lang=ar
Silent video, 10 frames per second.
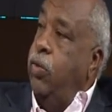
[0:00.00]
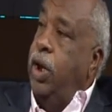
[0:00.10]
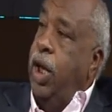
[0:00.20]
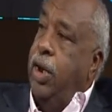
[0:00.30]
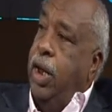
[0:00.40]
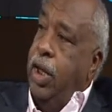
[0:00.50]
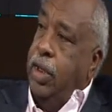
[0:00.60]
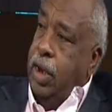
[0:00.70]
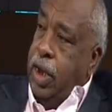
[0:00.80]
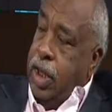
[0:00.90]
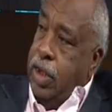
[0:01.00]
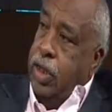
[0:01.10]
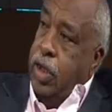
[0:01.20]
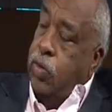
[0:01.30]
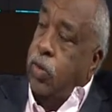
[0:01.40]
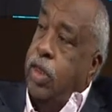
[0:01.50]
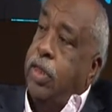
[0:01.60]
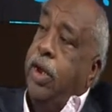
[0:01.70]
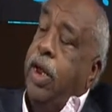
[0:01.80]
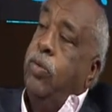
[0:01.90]
كثير رغم انه يعني
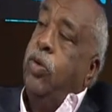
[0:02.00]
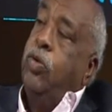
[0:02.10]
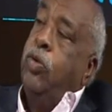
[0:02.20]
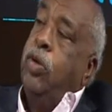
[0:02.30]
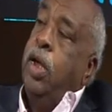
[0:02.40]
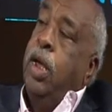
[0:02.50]
هذا هذه